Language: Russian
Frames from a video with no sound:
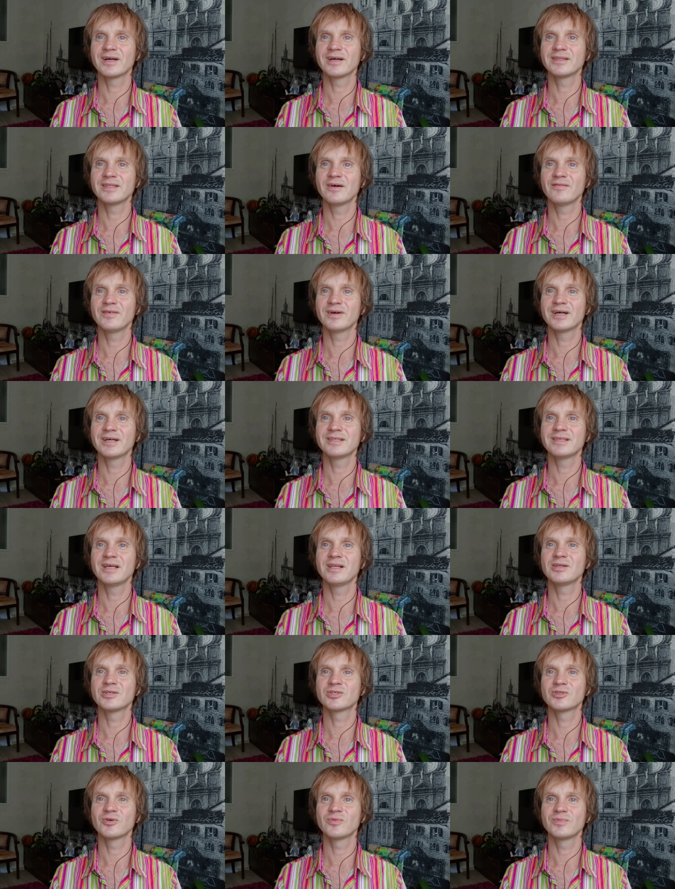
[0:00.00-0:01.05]
когда вы
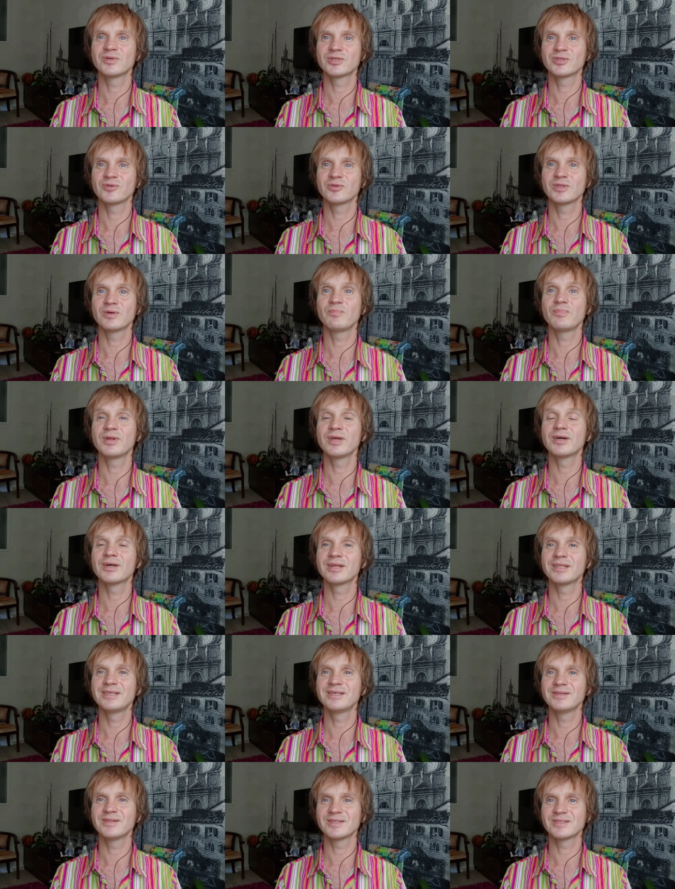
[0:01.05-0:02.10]
хотели, чтобы что-то
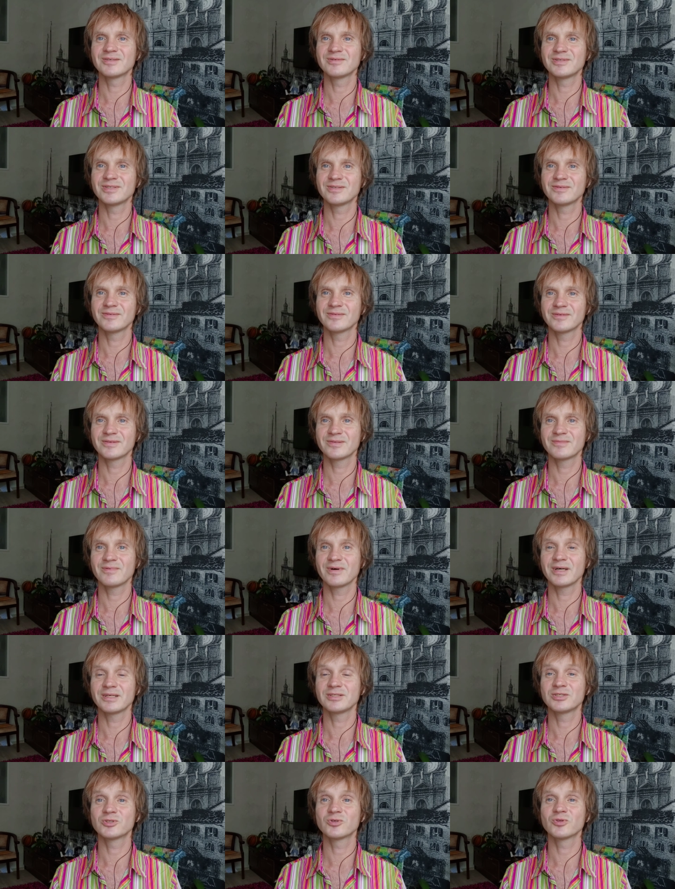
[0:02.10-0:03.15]
прекратило
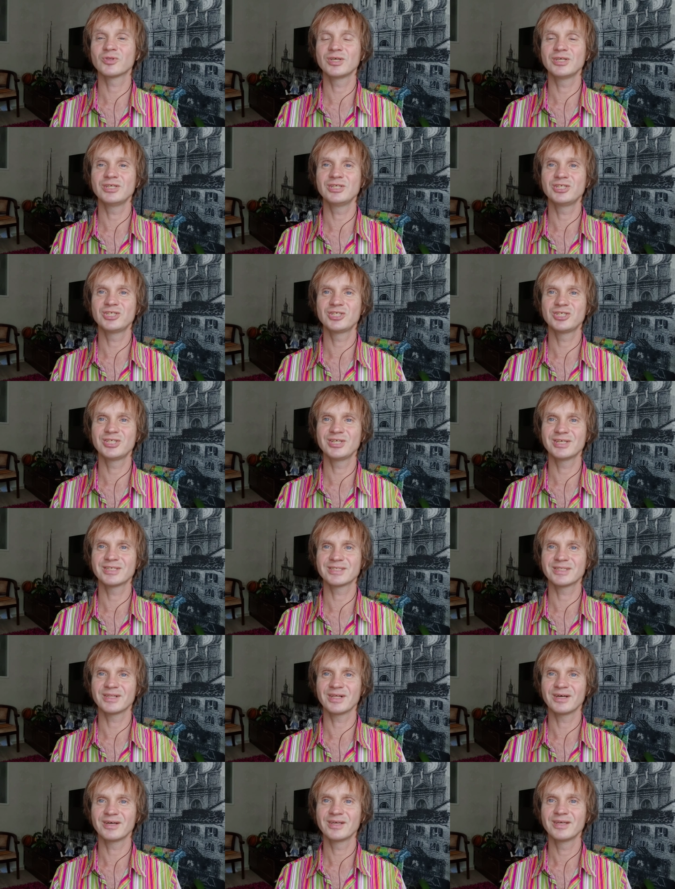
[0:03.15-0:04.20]
существовать, что-то
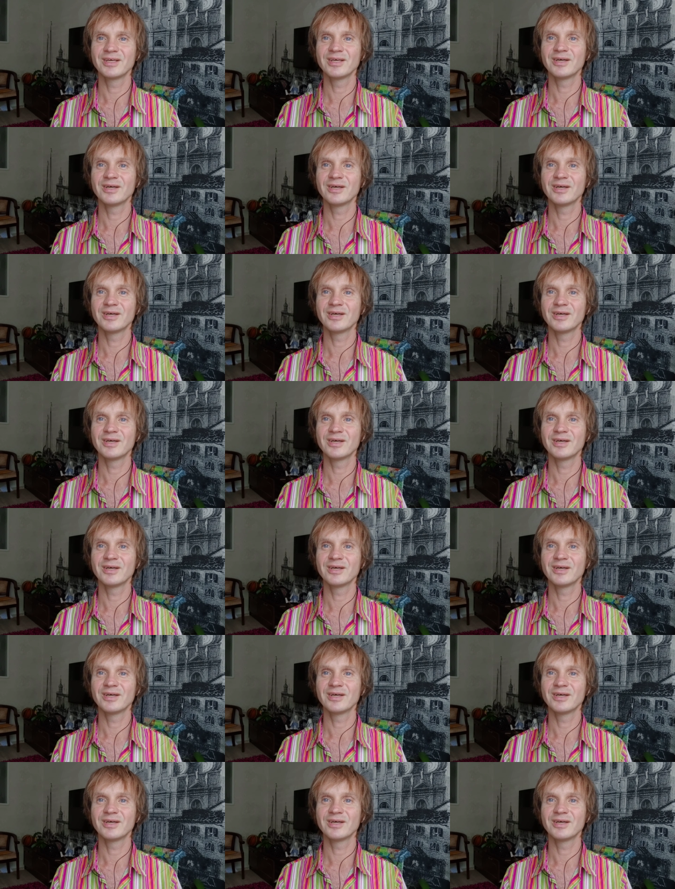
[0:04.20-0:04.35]
исчезло.